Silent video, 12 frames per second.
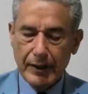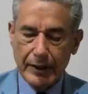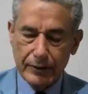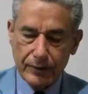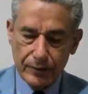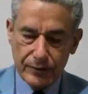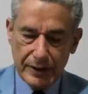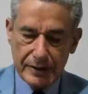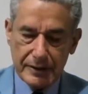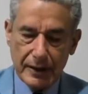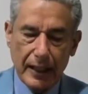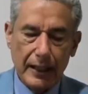
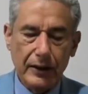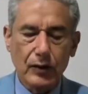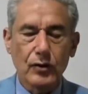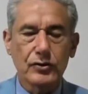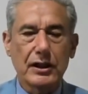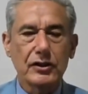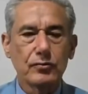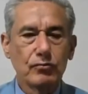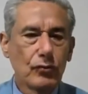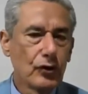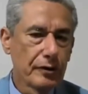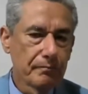Entonces hay cosas
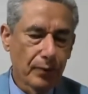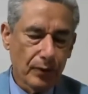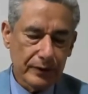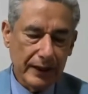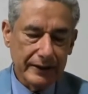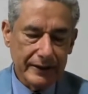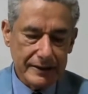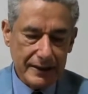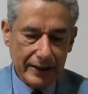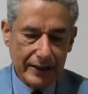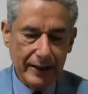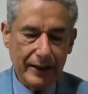muy importantes
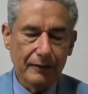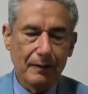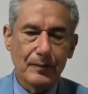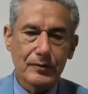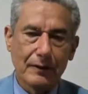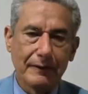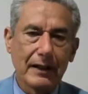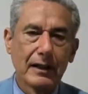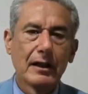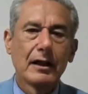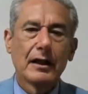aquí que vamos a ver.